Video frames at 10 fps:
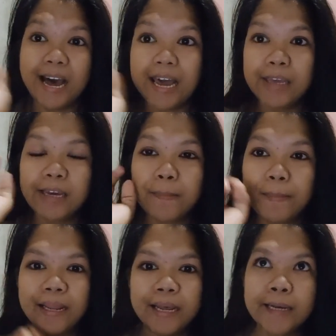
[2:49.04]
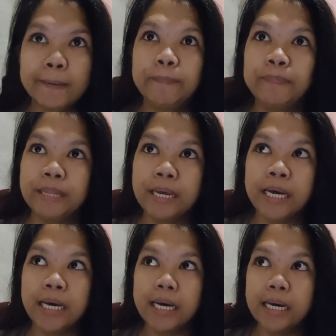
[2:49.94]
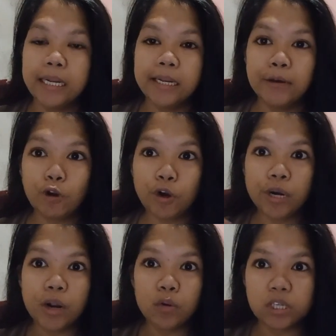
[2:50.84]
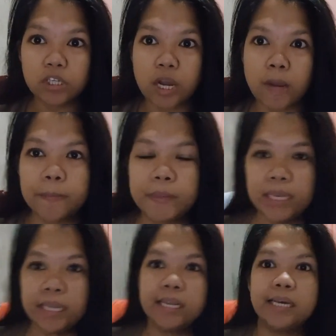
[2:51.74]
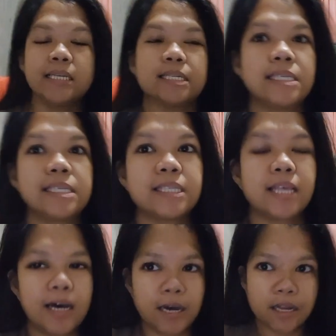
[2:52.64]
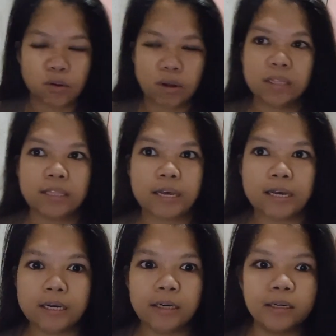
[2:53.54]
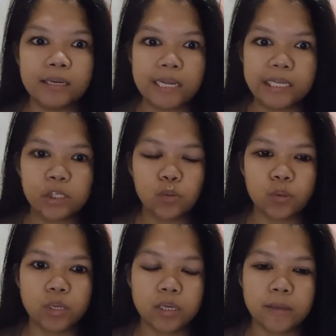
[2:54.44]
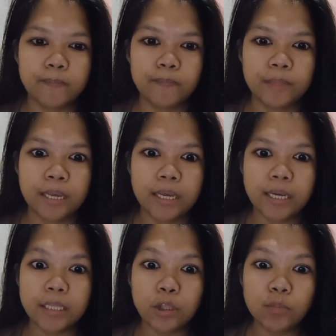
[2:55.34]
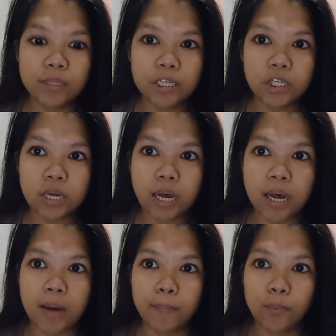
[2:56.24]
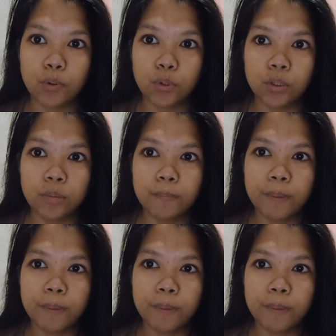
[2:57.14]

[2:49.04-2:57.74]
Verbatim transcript: Ay, nga pala. Nag-order ako sa Shopee last ano ata, uh, last week. And then, dumating siya kahapon.